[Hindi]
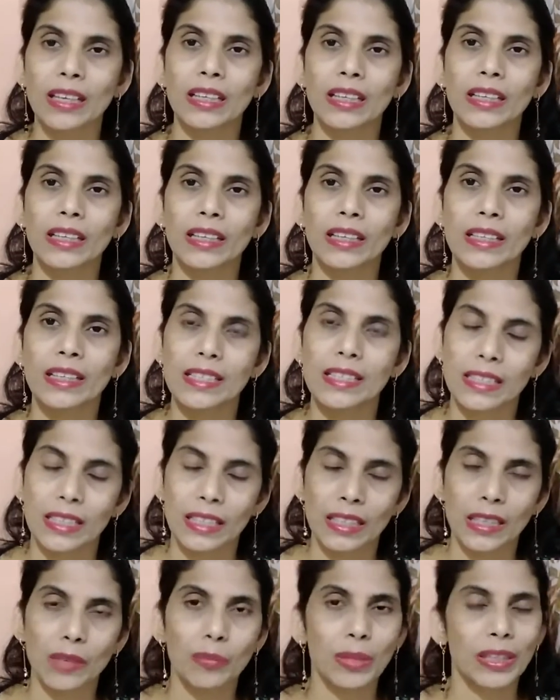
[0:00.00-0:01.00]
करनी है
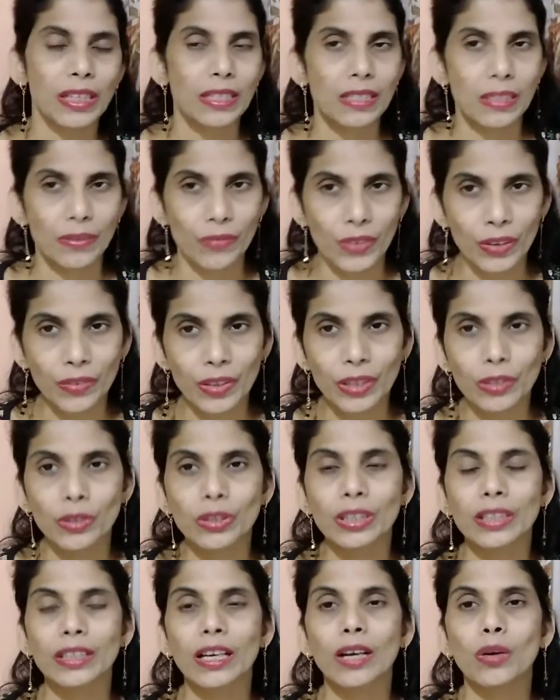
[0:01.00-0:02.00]
इसके लिए मैंने सेपरेट
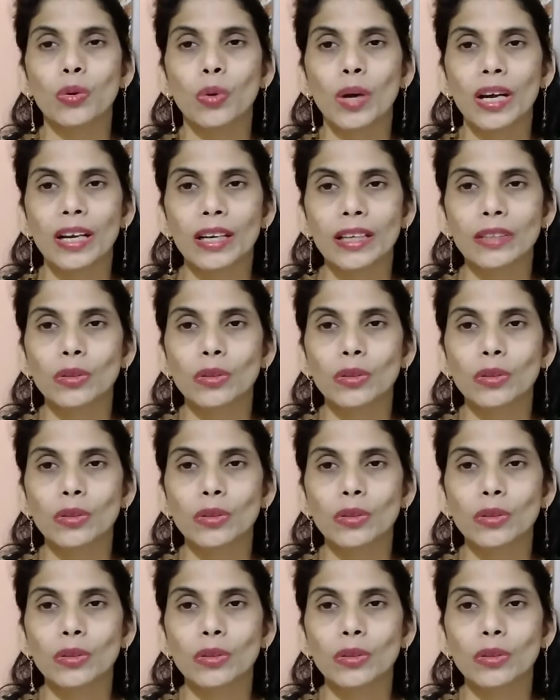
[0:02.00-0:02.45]
वीडियो दिया हुआ